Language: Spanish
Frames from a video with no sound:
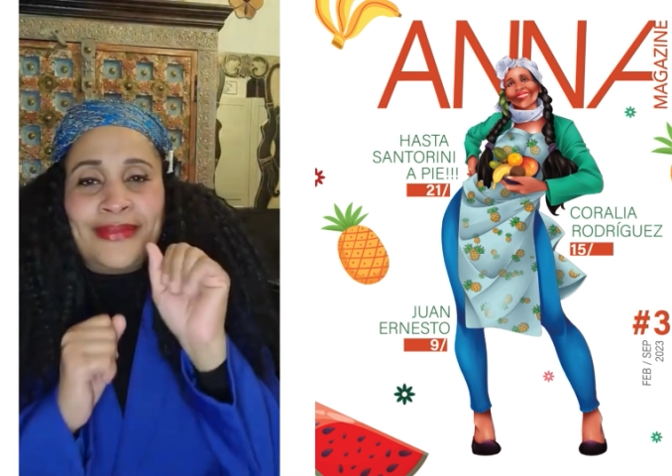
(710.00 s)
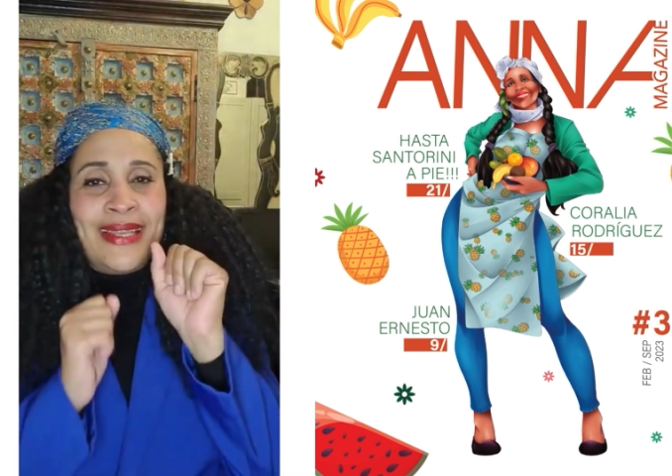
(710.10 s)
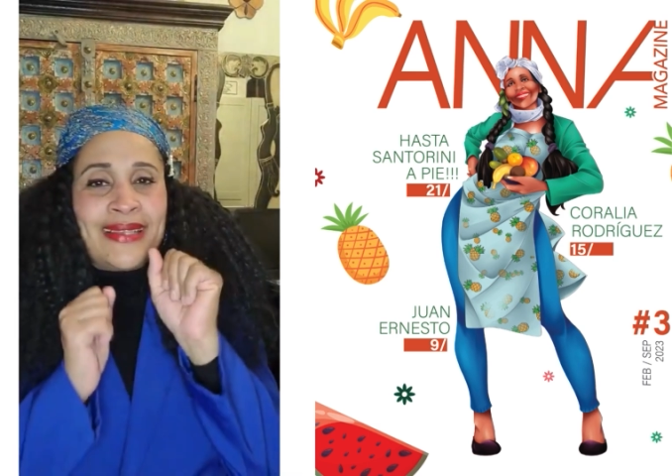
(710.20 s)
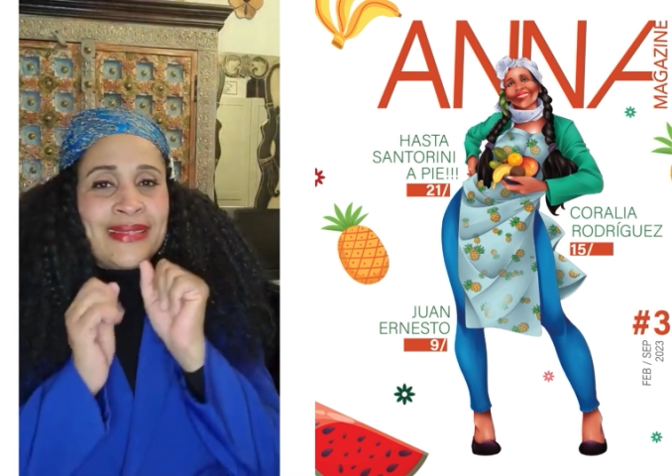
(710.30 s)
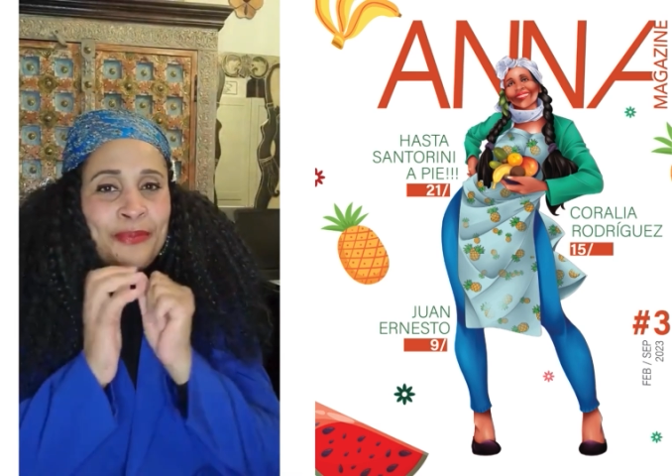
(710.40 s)

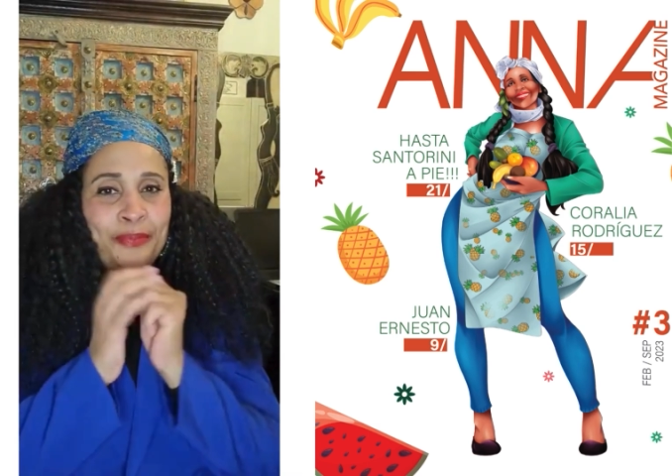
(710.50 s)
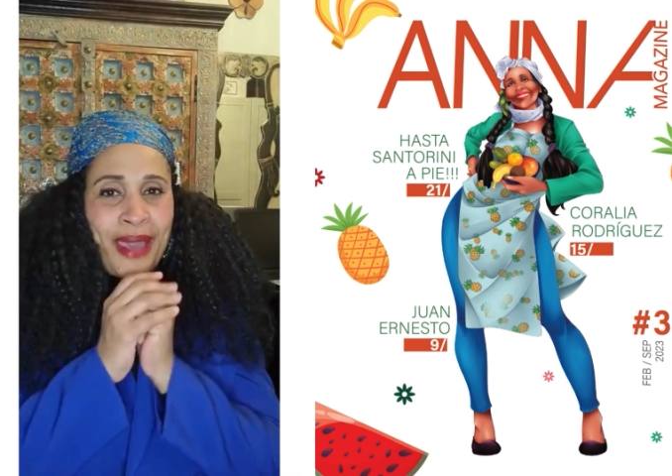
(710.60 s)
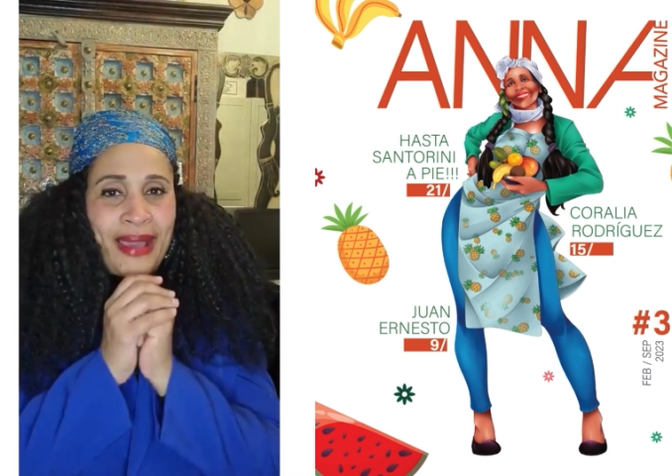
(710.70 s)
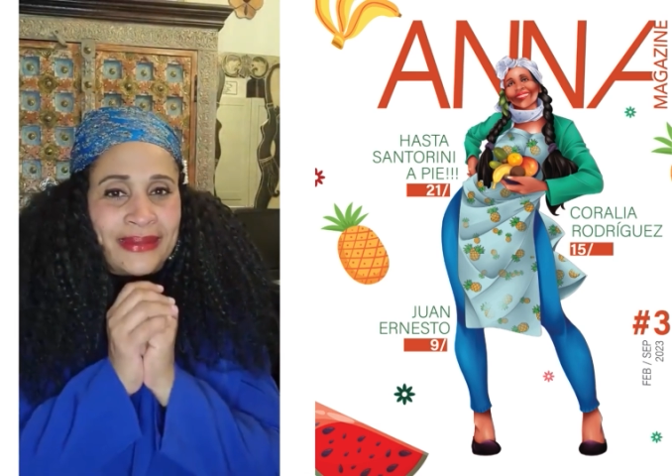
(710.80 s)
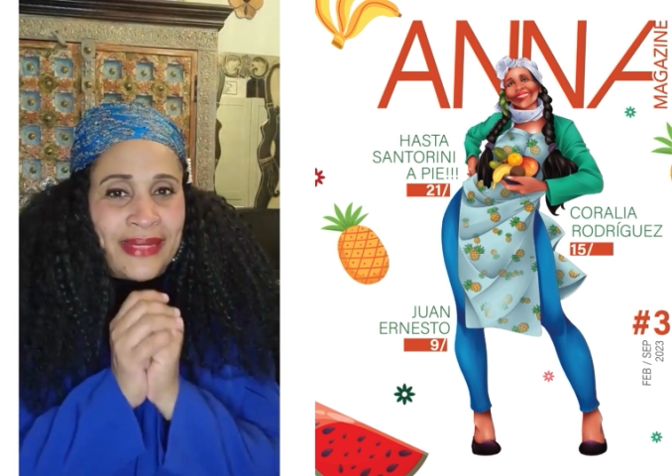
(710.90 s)
les
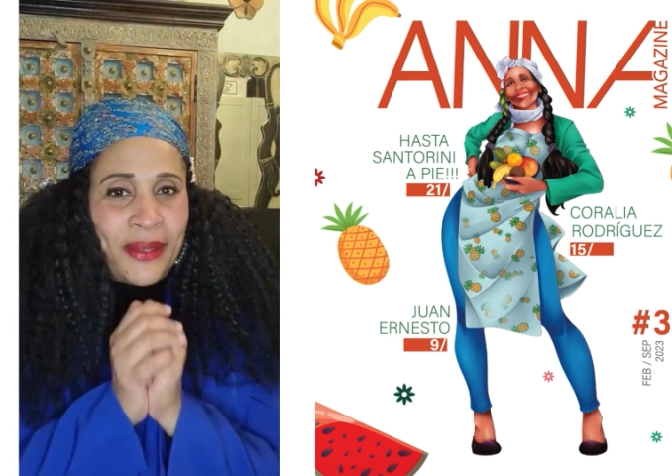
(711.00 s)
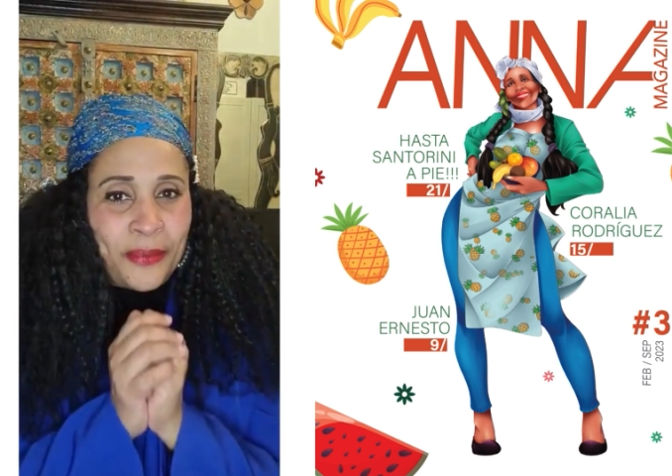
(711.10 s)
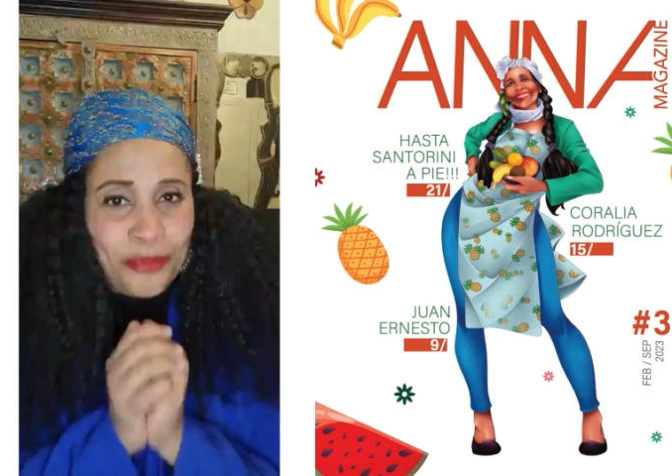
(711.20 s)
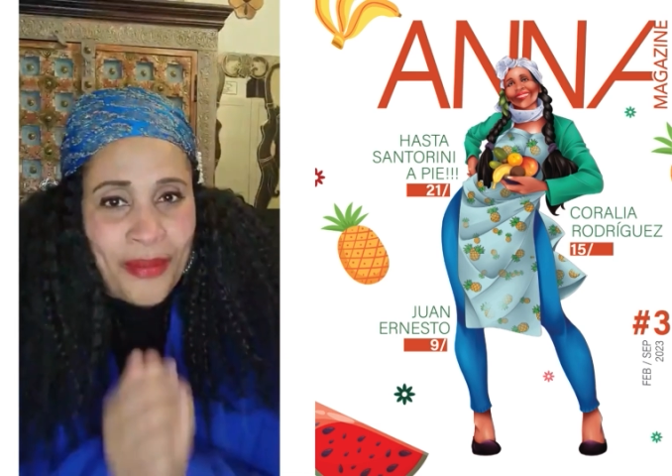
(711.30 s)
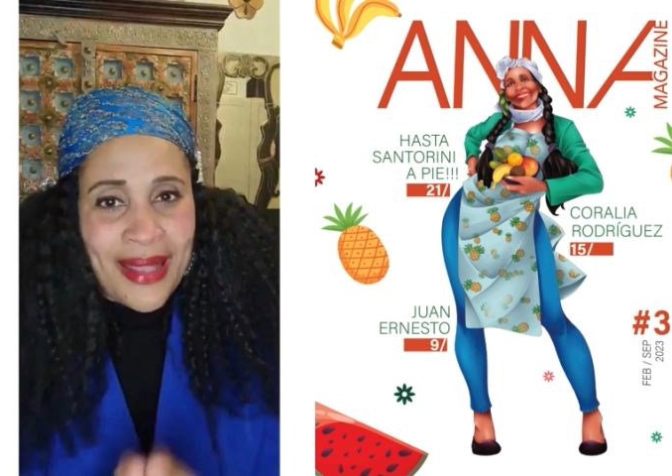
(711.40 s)

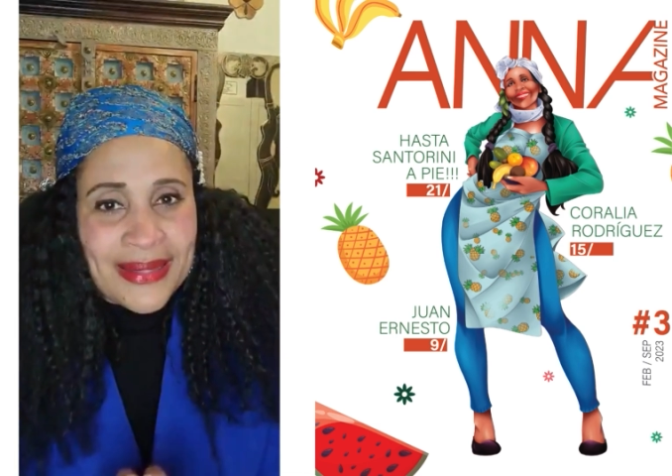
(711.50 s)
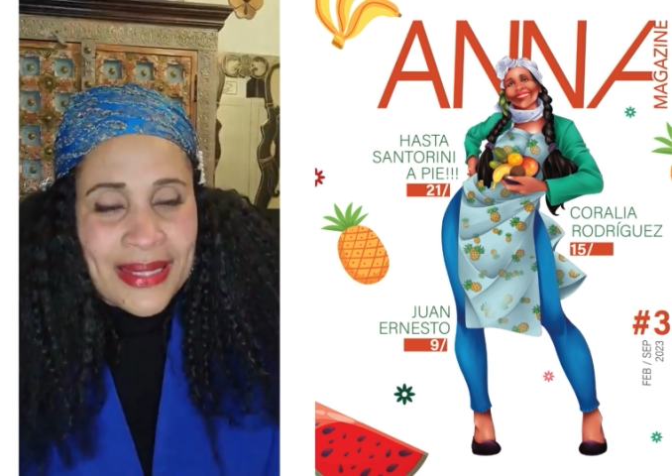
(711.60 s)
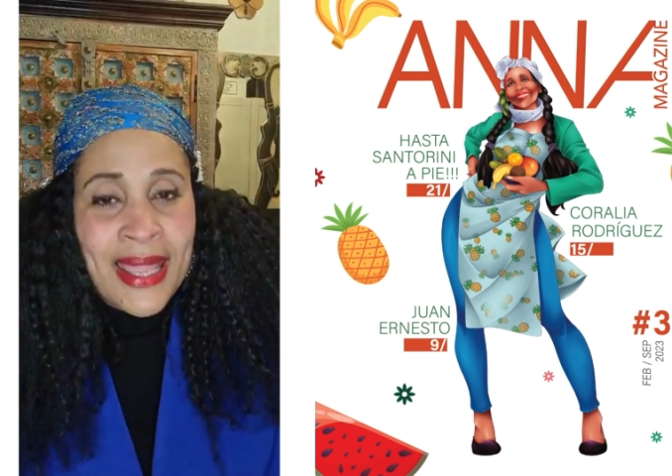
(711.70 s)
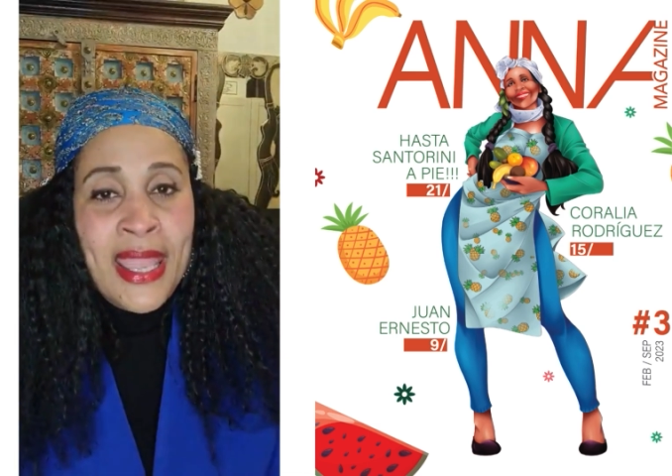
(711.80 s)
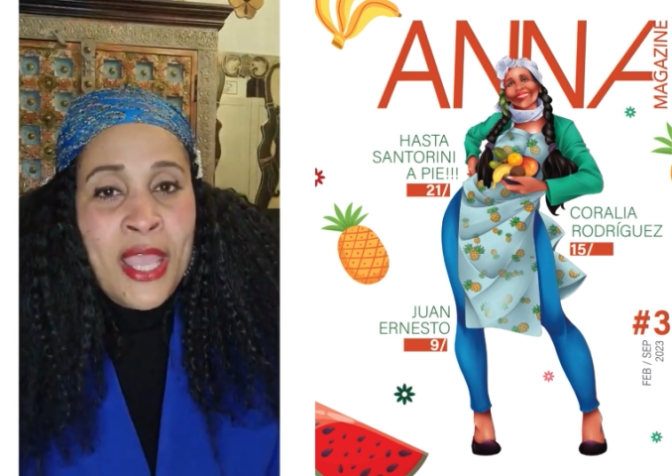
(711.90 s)
impacte más.